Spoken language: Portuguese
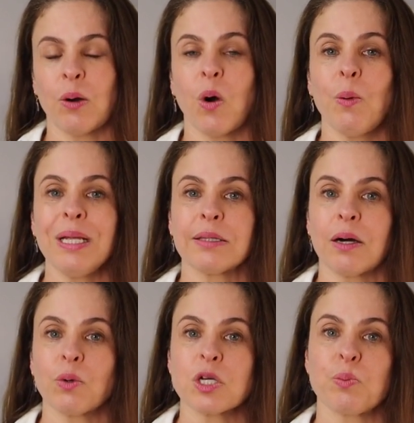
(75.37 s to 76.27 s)
ou
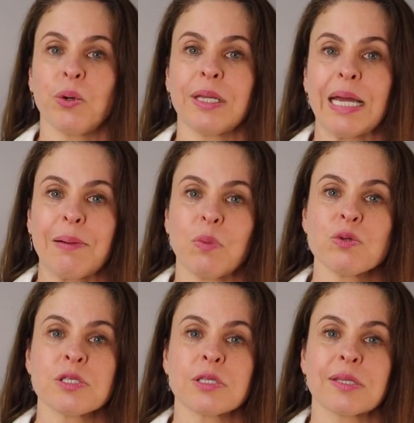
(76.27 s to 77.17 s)
então nós
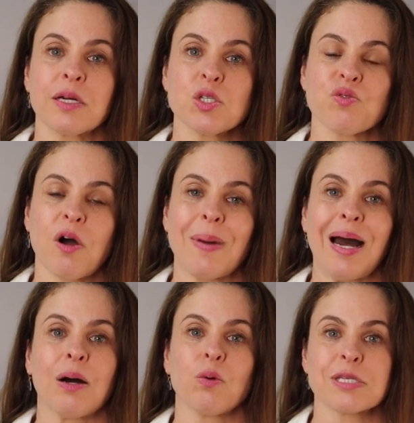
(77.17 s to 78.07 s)
podemos
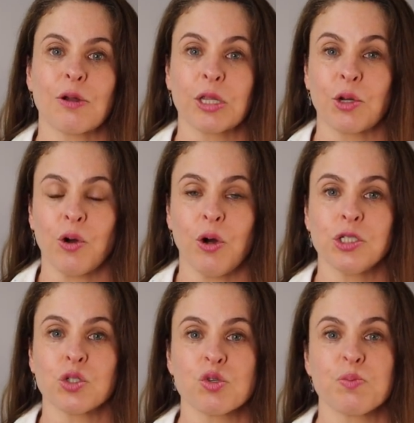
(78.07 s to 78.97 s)
transformar os carotenoides,